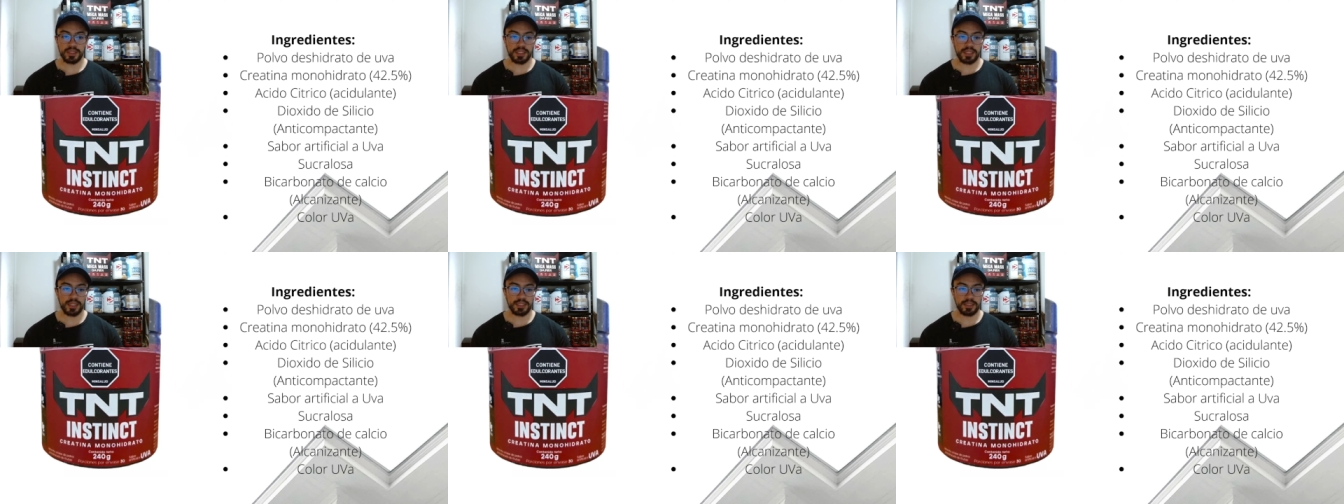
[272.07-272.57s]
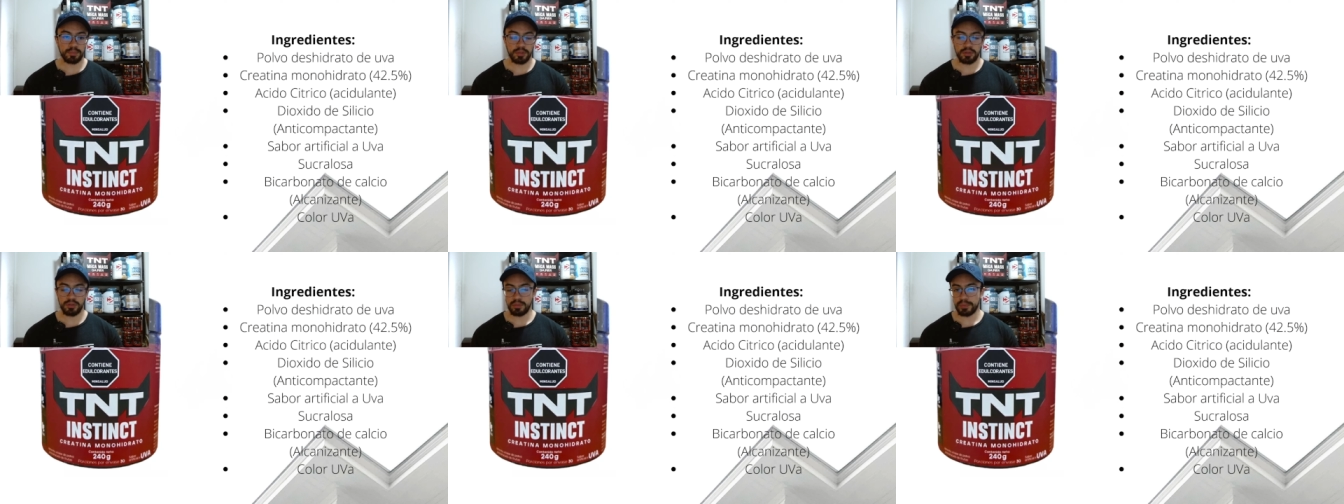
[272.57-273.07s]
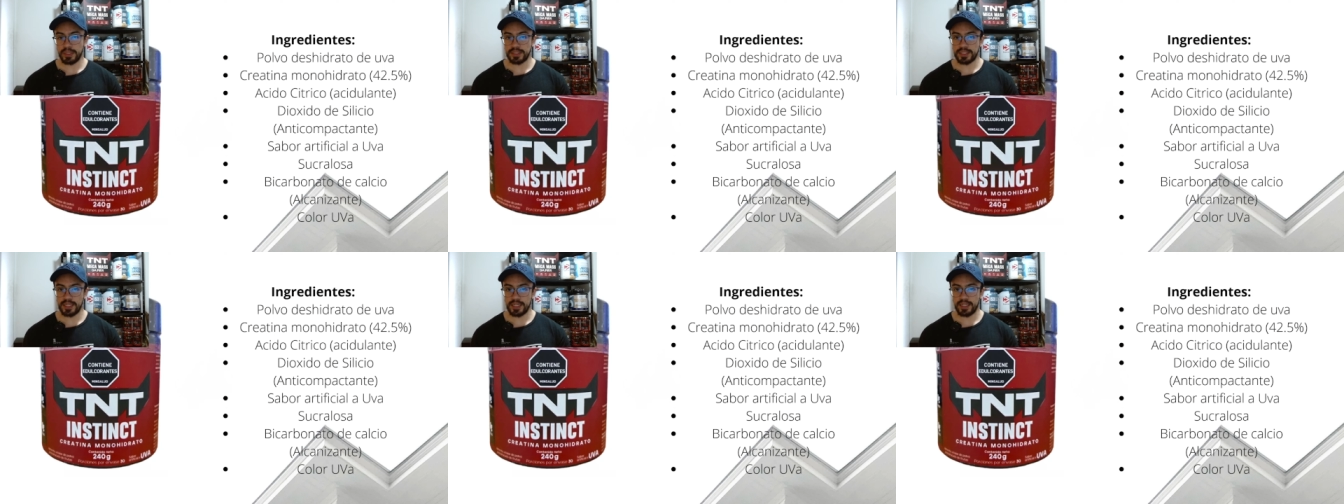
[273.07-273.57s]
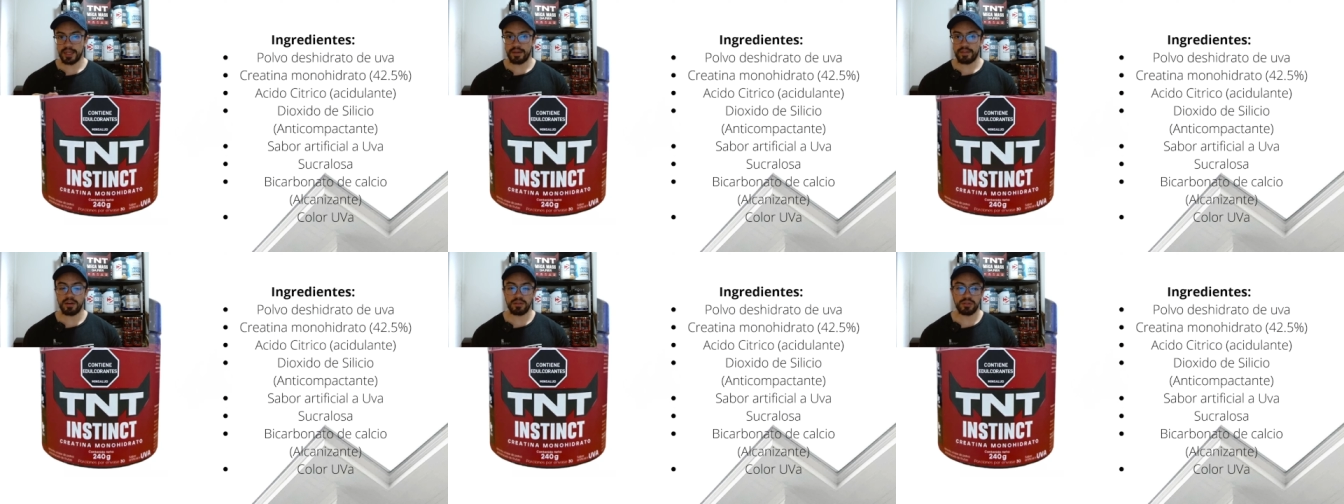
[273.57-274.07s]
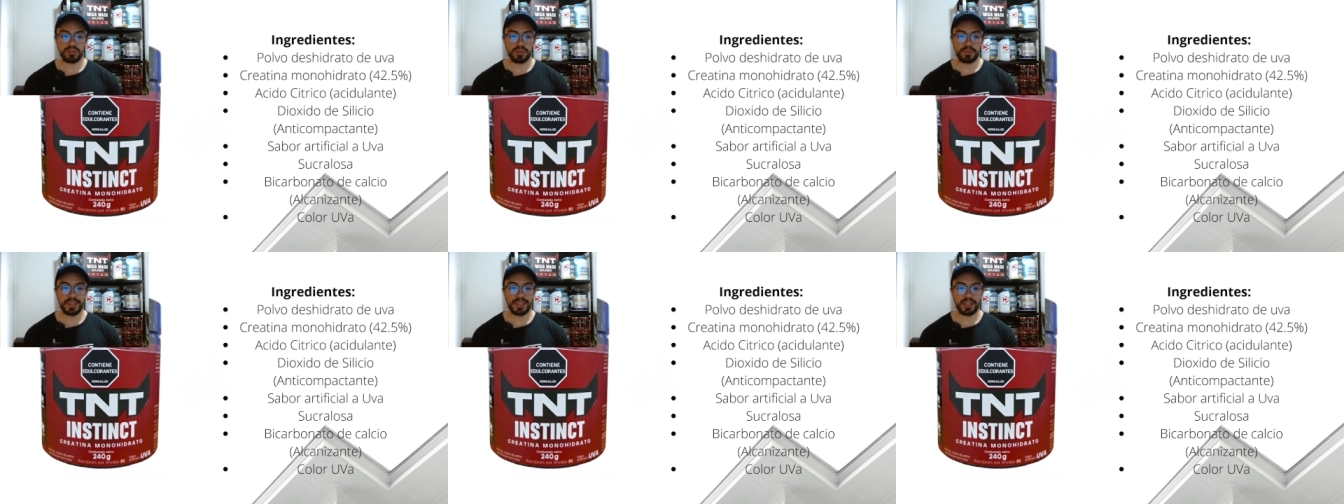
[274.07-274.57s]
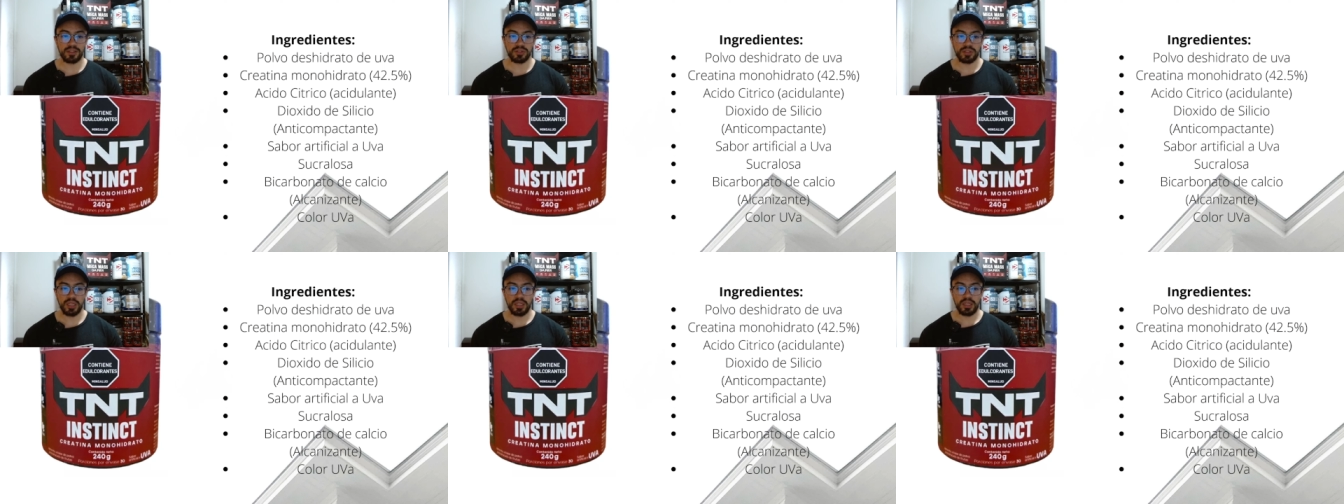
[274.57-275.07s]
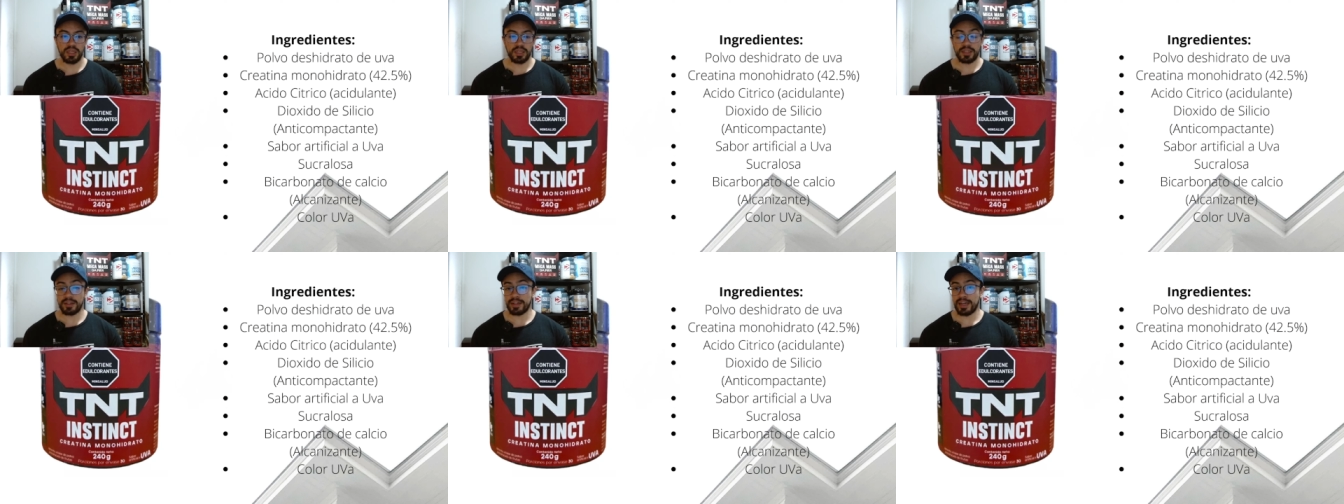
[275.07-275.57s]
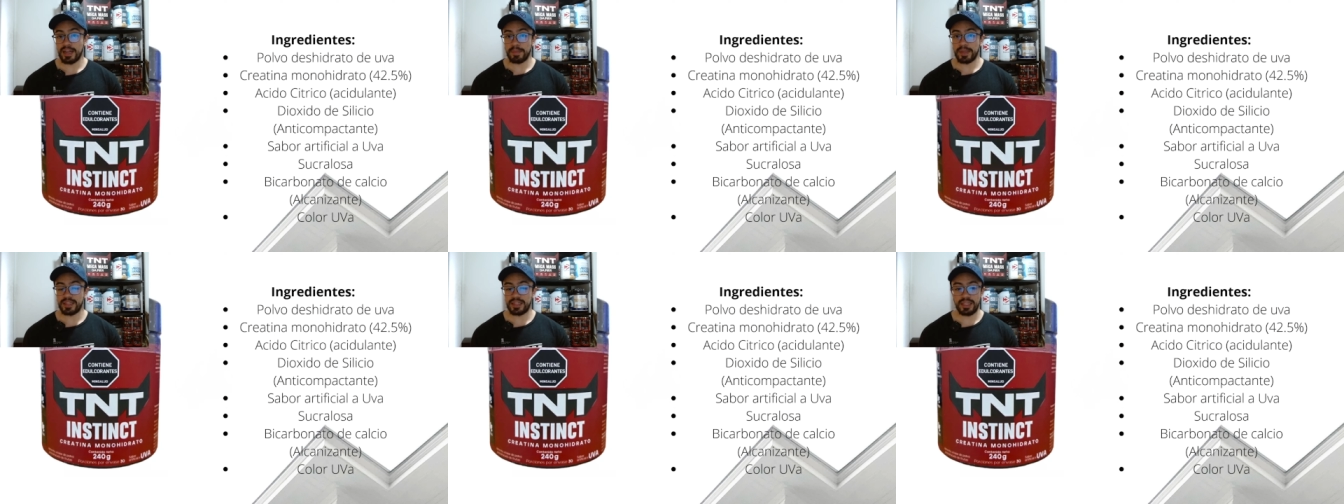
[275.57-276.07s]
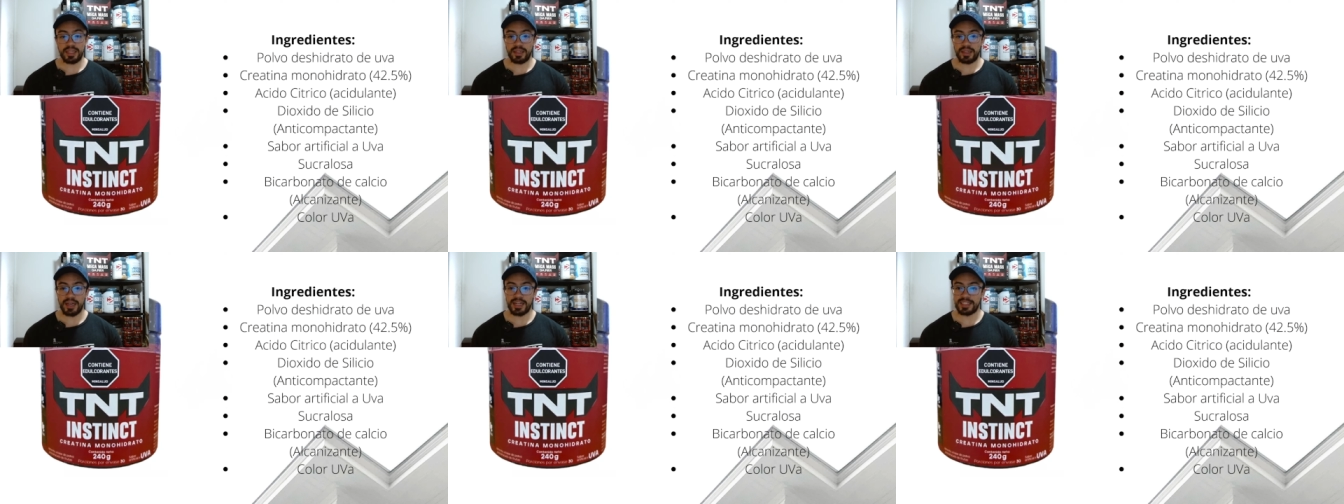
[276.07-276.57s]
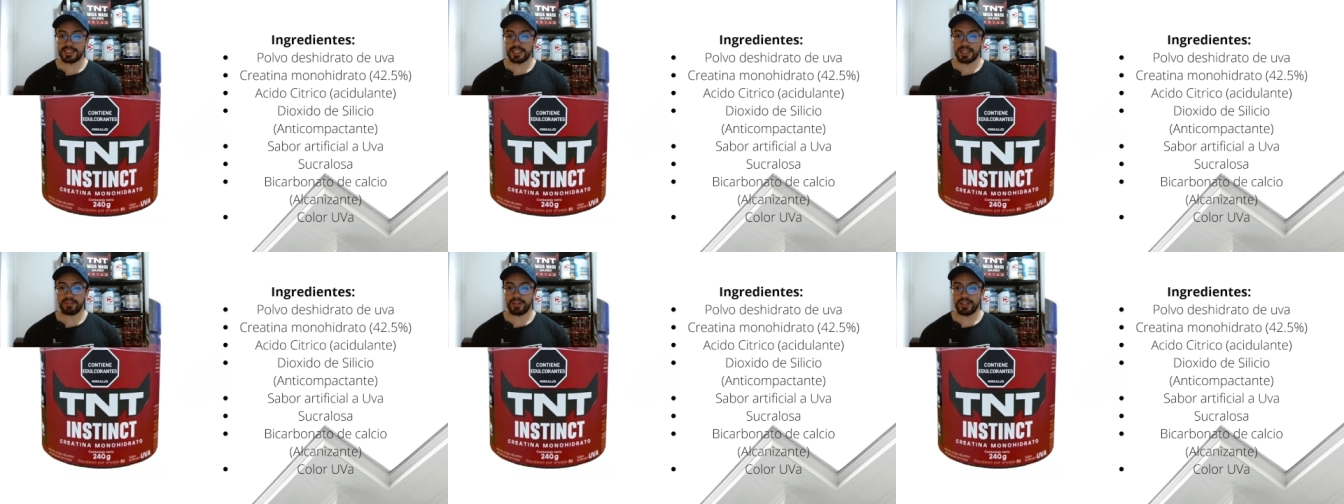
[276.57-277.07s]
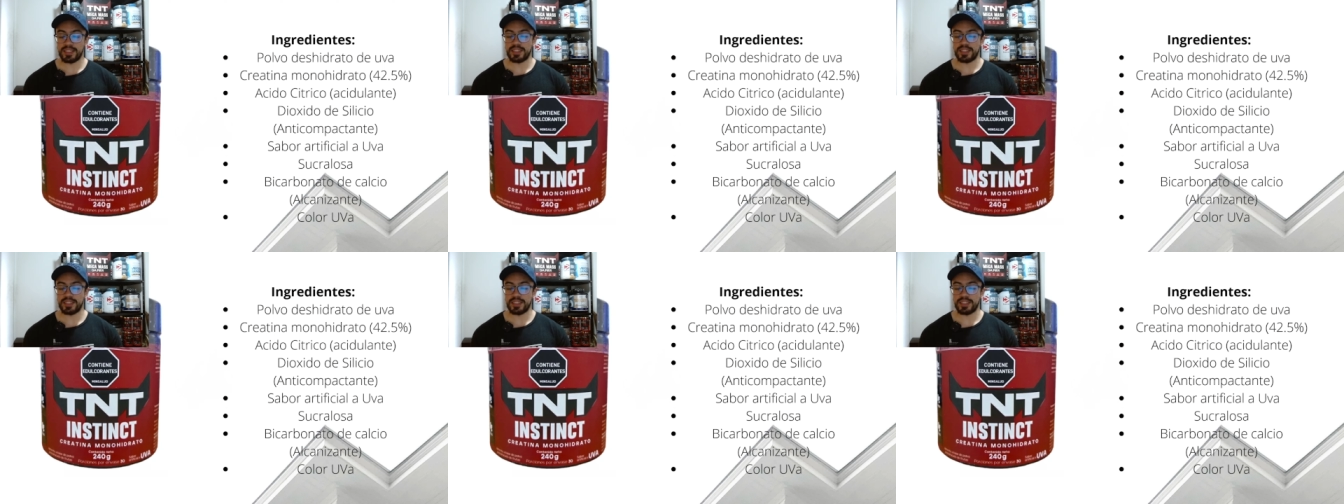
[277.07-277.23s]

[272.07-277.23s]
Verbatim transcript: acerca de este producto, pues les dejaría abajo en los comentarios realmente a qué se refiere